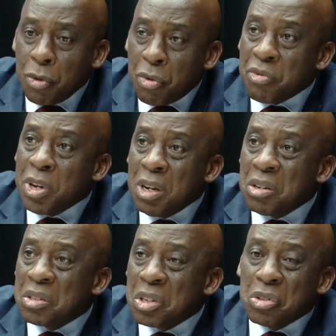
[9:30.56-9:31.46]
nos villes
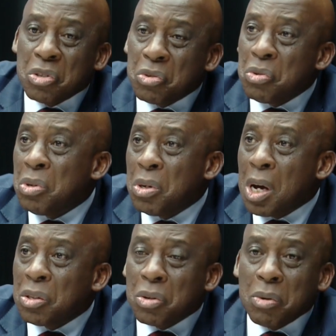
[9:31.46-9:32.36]
se situent
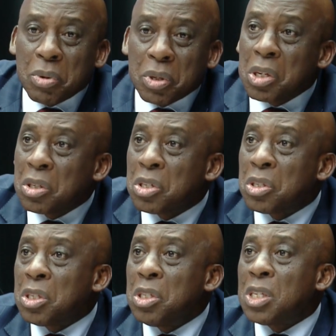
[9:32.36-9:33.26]
entre peut-être
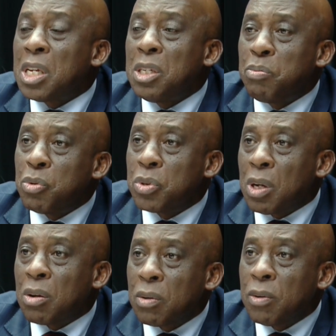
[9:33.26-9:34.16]
6 à 10
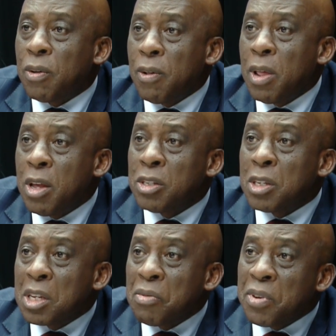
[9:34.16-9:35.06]

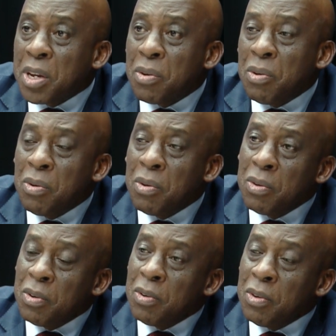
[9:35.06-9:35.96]
Ce qui fait que
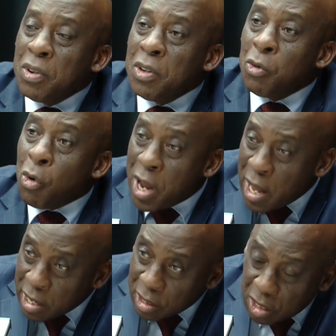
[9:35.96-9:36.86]
on
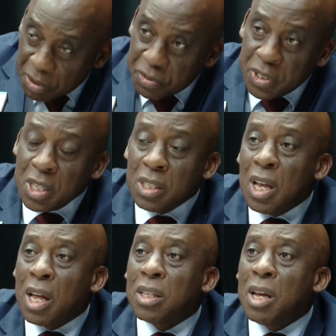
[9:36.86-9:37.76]
a un déficit
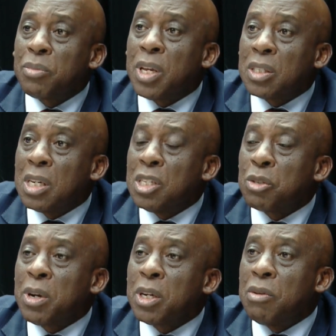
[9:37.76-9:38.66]
en termes
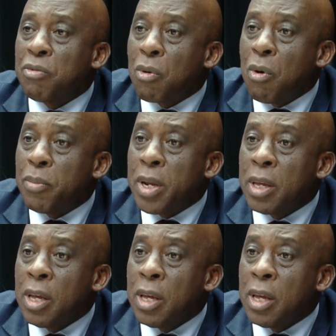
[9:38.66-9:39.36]
d'assainissement qu'il faut combler.